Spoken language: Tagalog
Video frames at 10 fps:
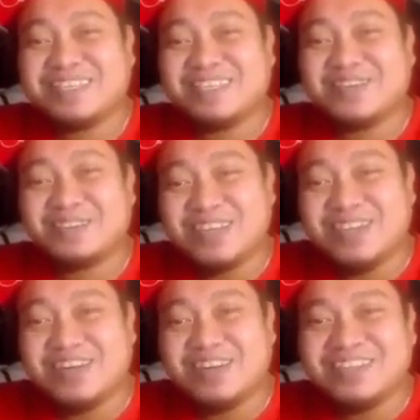nag-chat ako
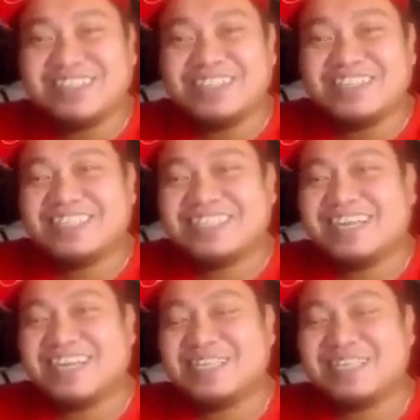sa'yo.
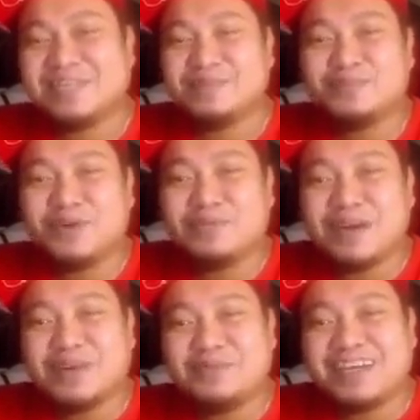Yan, isang buwan
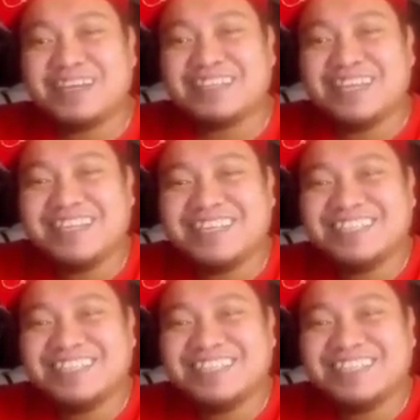bago makarating.